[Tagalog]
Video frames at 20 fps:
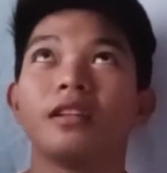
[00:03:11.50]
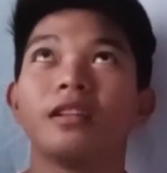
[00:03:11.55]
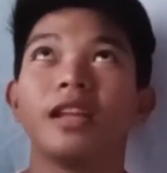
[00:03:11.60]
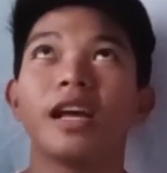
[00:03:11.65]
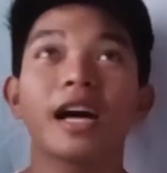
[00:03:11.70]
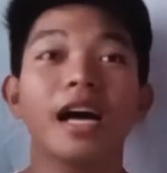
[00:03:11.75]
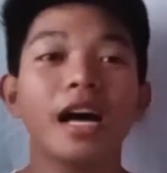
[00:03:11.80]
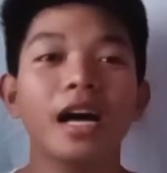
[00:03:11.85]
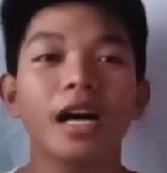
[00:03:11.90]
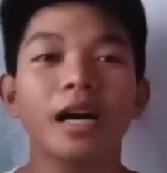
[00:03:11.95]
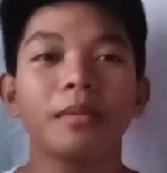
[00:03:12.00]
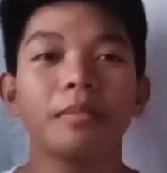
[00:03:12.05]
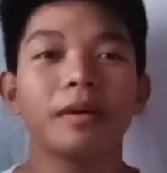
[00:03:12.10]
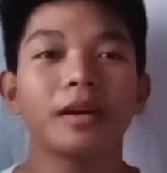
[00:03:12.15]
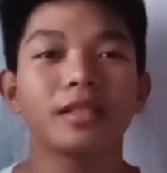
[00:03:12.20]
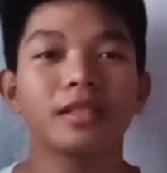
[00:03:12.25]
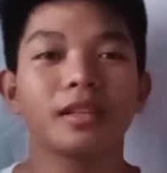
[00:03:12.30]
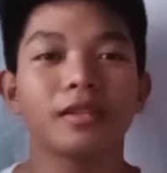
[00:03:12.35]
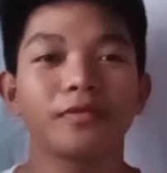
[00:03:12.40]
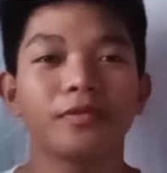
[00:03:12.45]

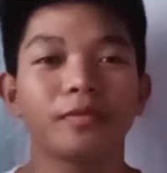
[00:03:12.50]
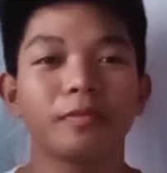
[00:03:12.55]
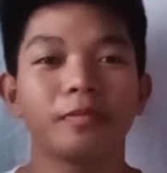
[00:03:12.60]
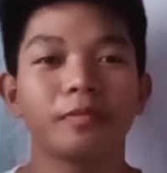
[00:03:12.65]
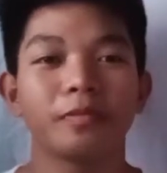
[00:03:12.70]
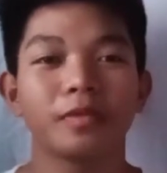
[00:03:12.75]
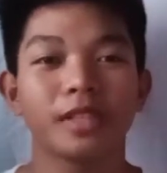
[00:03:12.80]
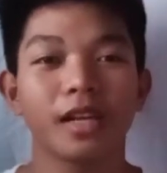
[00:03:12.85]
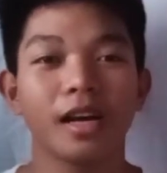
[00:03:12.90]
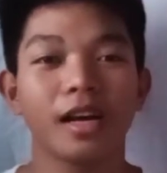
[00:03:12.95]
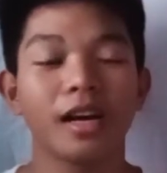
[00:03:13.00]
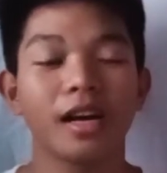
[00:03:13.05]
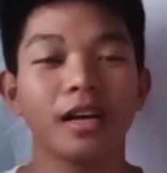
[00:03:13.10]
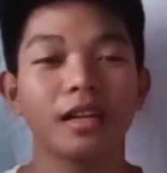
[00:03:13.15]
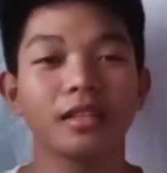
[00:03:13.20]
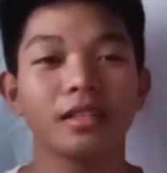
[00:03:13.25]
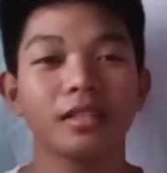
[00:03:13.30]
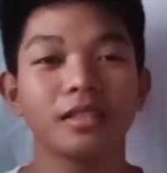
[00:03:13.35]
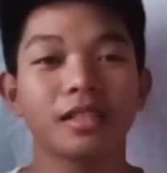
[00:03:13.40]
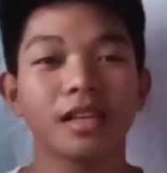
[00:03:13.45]
nakakaba sa sa
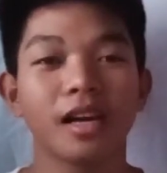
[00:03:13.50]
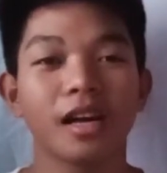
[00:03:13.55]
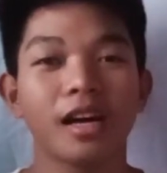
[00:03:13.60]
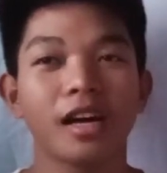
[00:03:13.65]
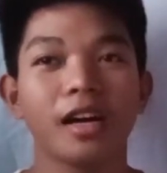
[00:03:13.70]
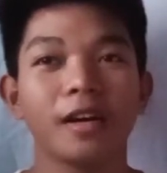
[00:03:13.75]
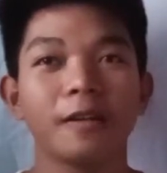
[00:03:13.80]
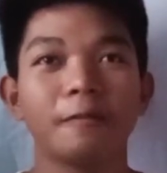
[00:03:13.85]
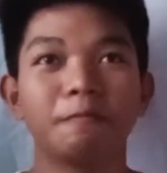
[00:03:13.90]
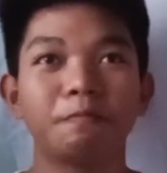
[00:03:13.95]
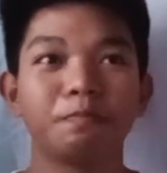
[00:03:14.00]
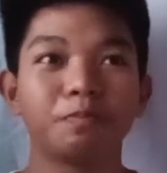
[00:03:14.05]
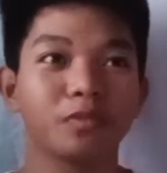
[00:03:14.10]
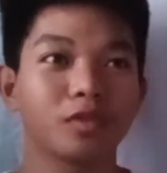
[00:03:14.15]
sa